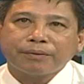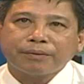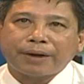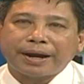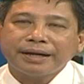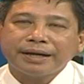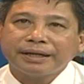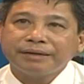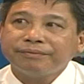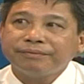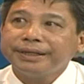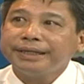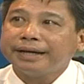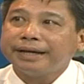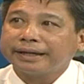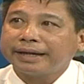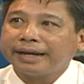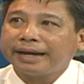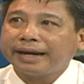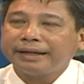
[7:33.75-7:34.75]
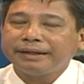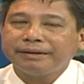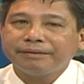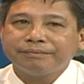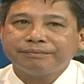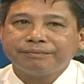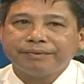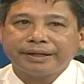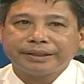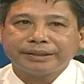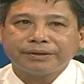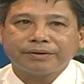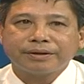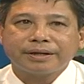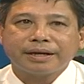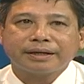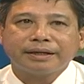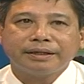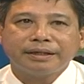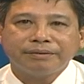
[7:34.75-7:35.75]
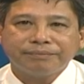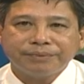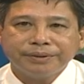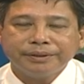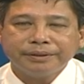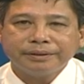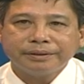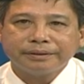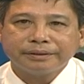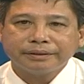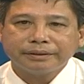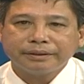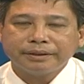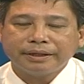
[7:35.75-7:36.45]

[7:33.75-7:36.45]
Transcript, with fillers: cái khoản kinh phí đợt 2 về cho các cái địa phương